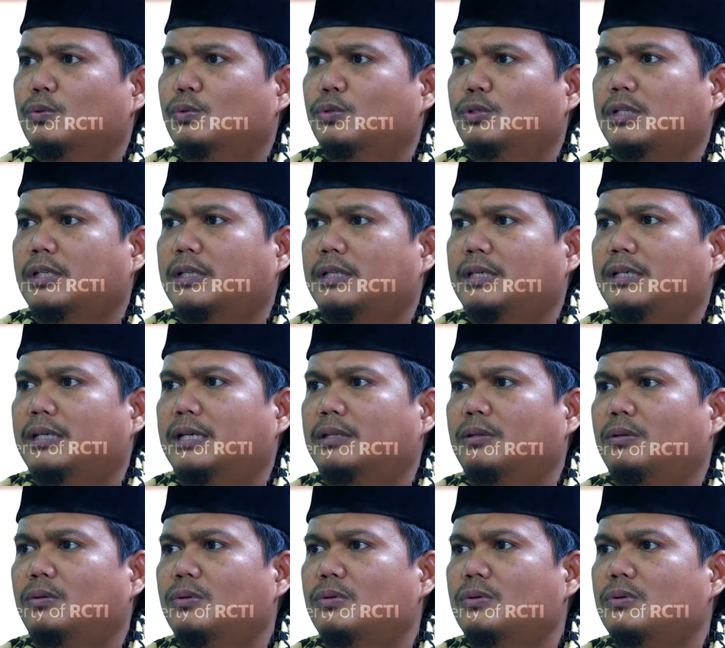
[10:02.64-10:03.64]
Ustadz
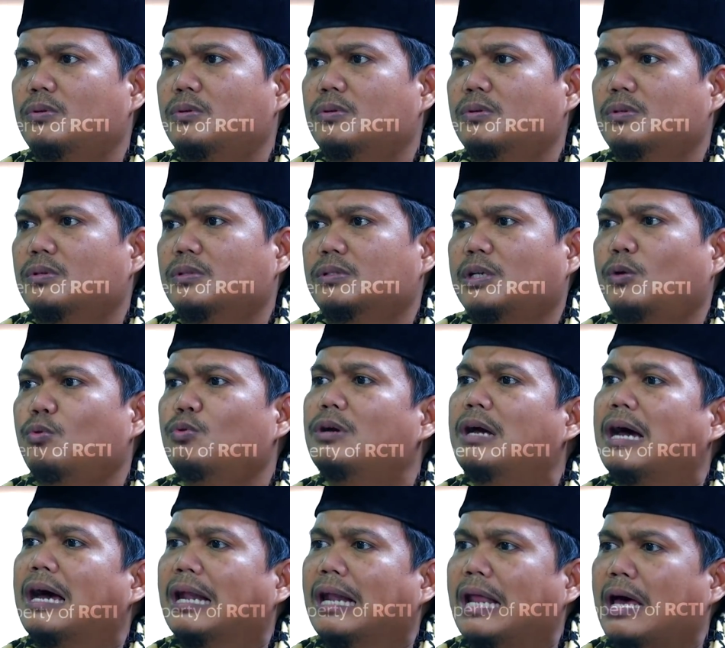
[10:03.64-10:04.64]
ngeliat lo selalu
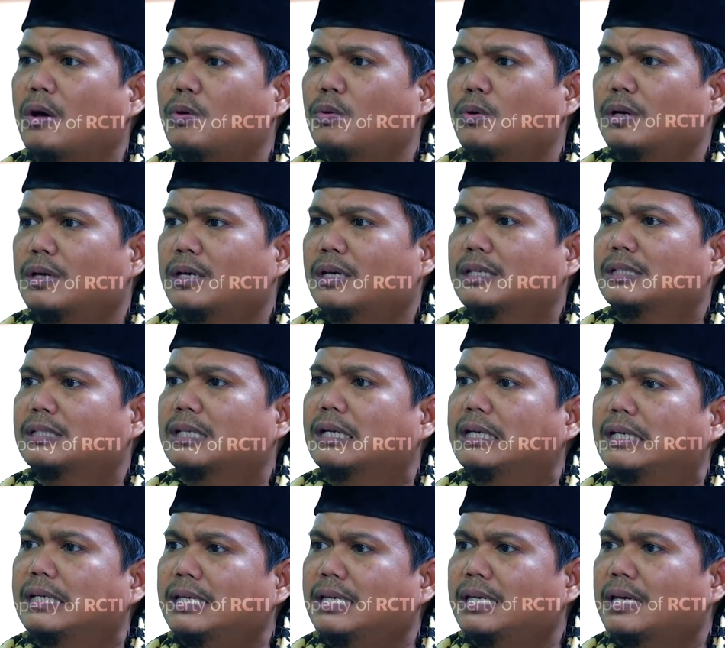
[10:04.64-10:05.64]
galau,
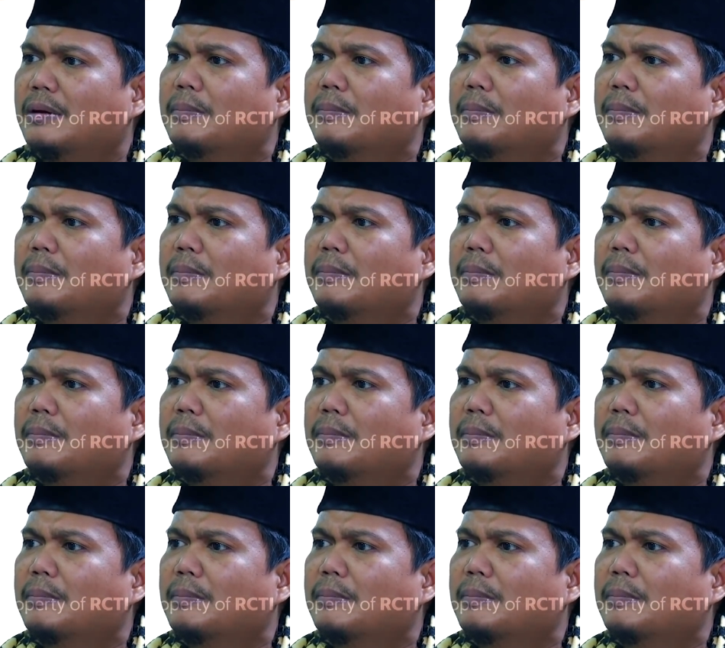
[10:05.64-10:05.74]
sedih,